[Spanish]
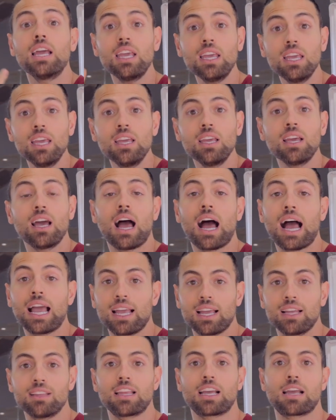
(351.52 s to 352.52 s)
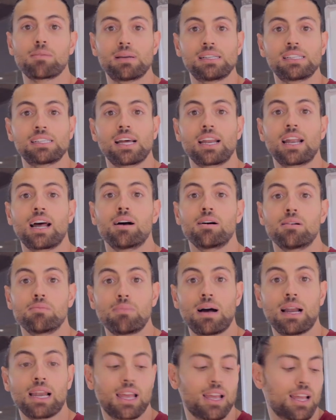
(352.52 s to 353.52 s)
Y hay gente que pensará,
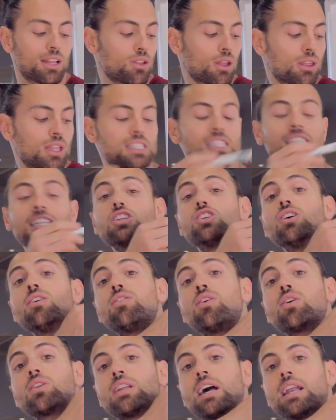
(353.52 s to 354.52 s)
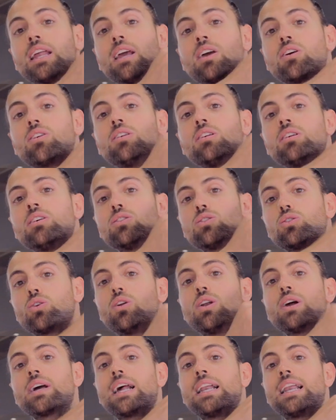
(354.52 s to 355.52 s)
vale, entonces si yo fortalezco
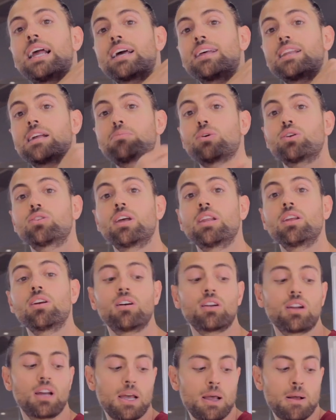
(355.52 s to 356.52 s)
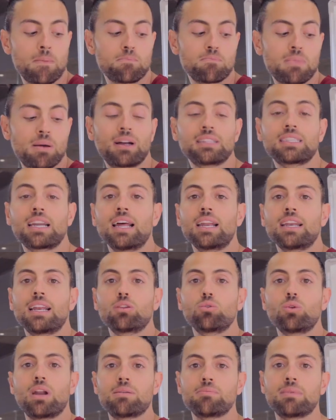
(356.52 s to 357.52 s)
todo lo que es la cadena posterior, me va a traer
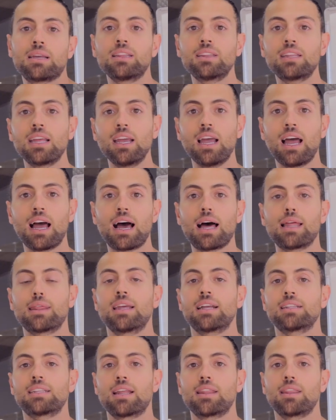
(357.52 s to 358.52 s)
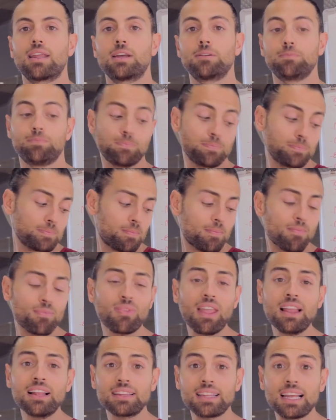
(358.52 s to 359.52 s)
naturalmente hacia atrás de,
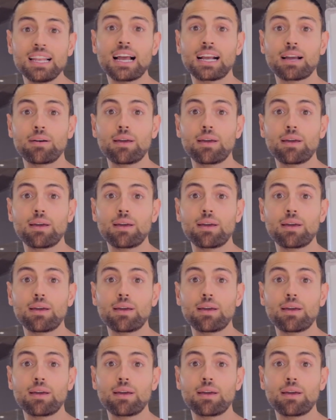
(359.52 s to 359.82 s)
de la